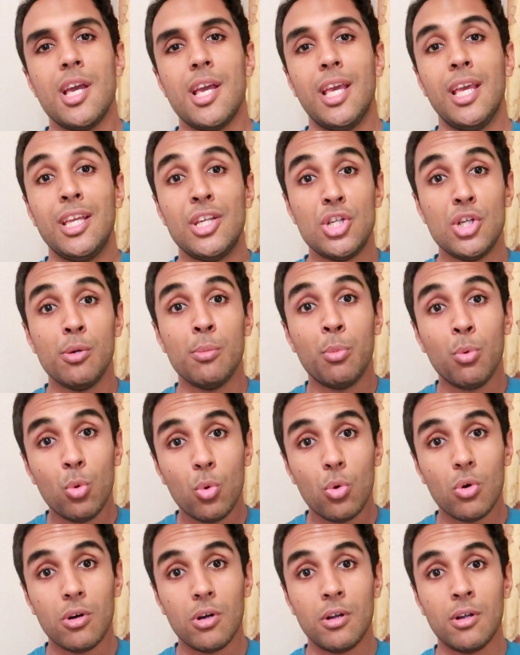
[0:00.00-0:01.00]

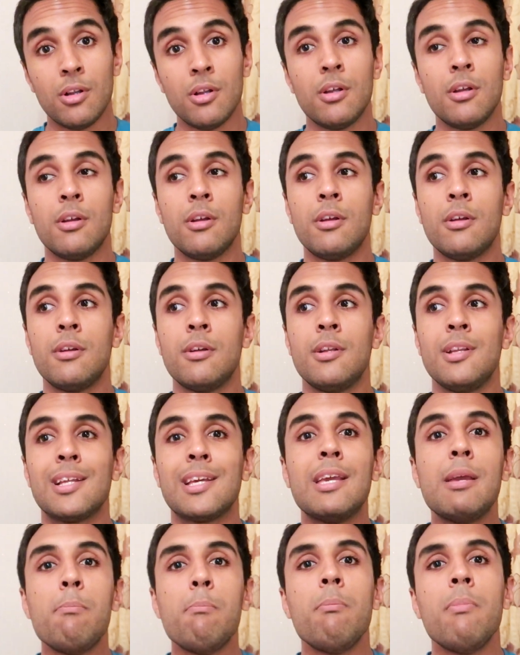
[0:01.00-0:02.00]
يجيبوا آه،
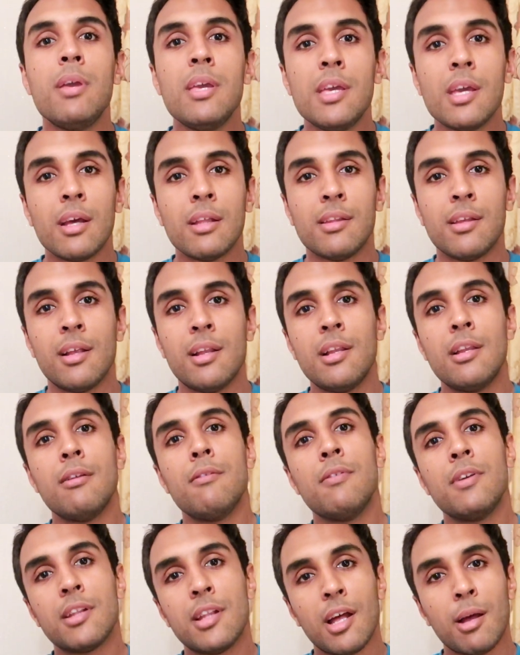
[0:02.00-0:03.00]
الكميه ديال
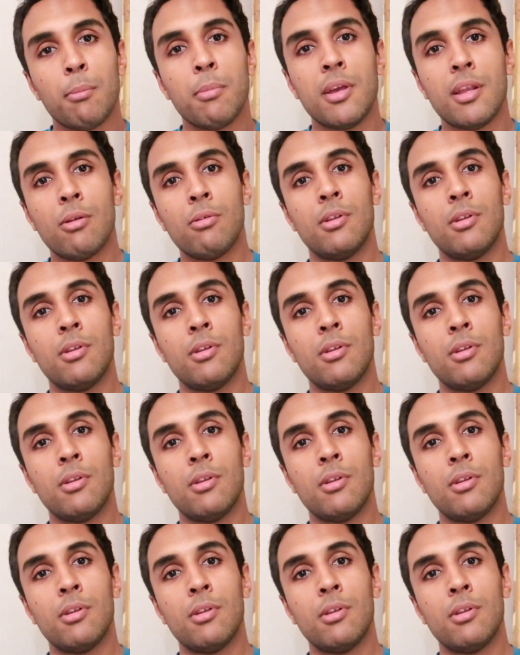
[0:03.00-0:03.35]
الفيتامين